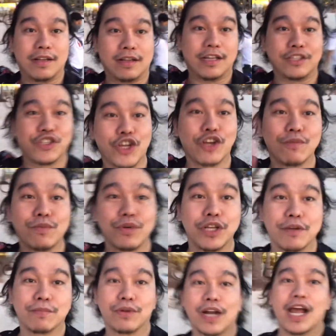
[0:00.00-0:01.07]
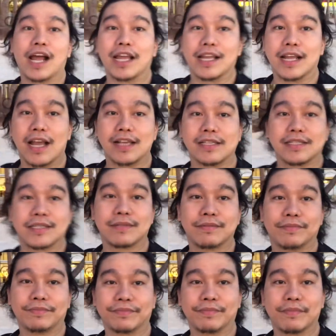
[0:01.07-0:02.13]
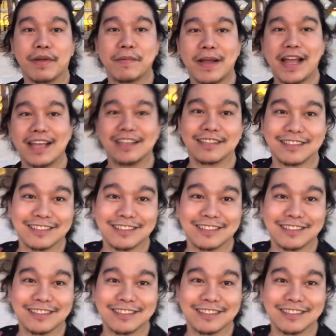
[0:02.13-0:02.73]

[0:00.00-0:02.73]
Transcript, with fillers: enjoy ko muna yung Boracay, guys. Bye-bye!